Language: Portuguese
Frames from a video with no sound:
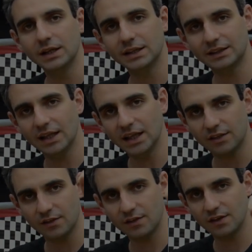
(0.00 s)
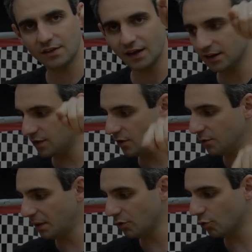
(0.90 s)
que tem esse zigue-zaguezinho
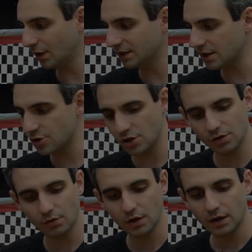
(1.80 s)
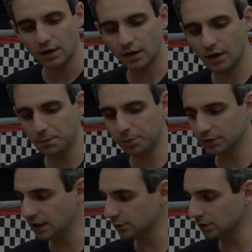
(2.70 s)
mais quadradinho uh, por
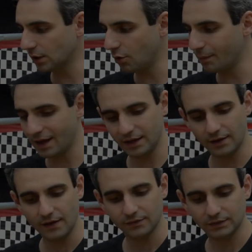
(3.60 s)
dentro da colmeia.